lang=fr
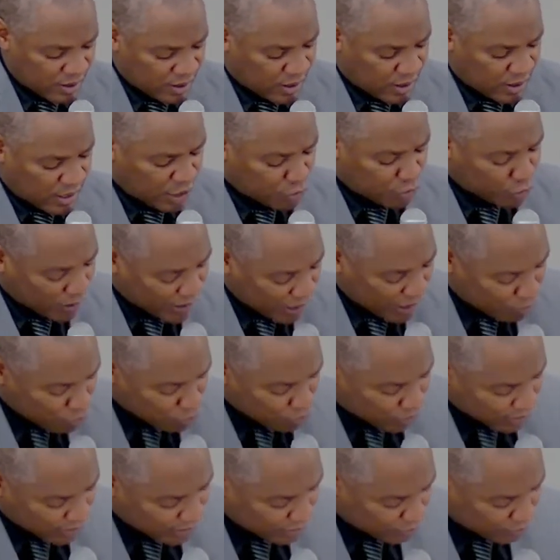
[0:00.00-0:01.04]
Et toi qui as
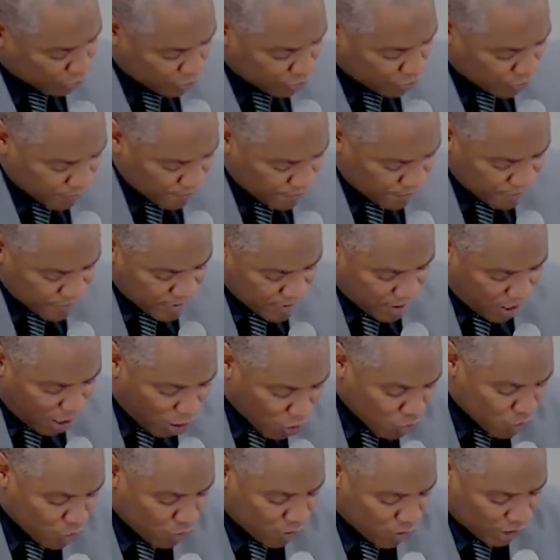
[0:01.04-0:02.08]
besoin d'être
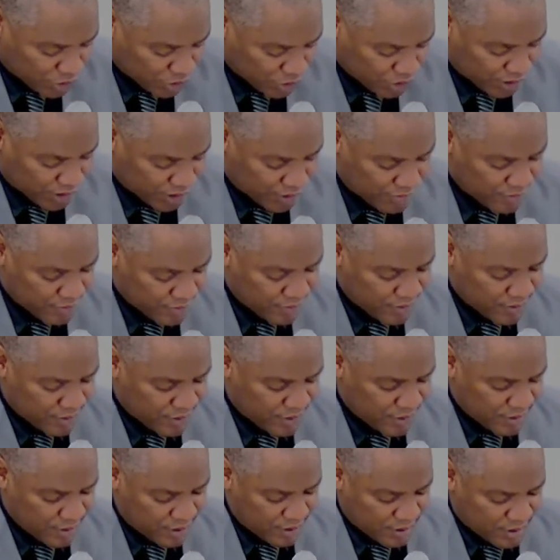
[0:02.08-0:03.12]
encouragé,
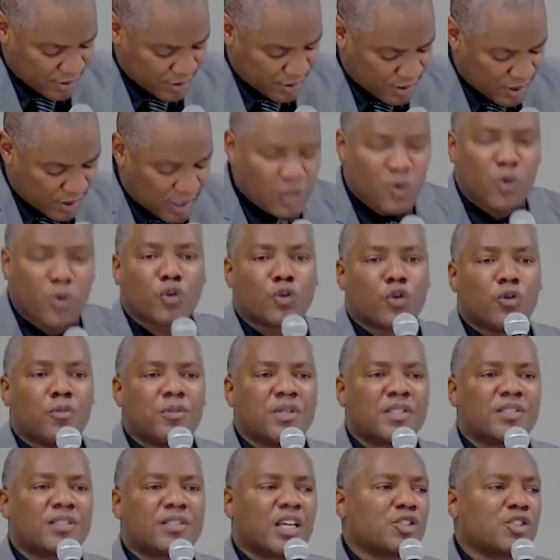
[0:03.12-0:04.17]
écoute le
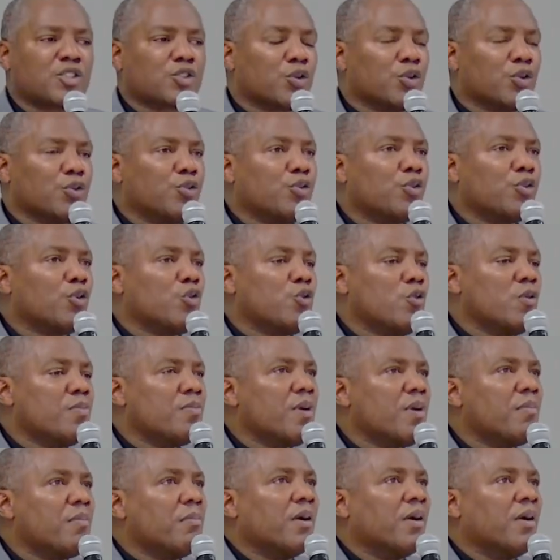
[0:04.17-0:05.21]
message que Dieu
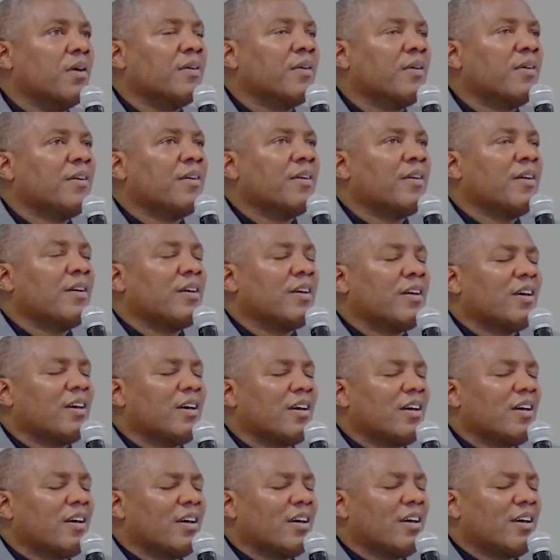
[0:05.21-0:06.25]
lui-même
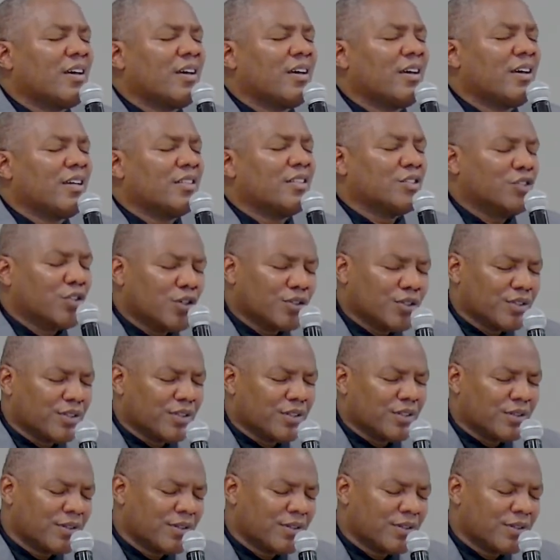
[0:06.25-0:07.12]
donne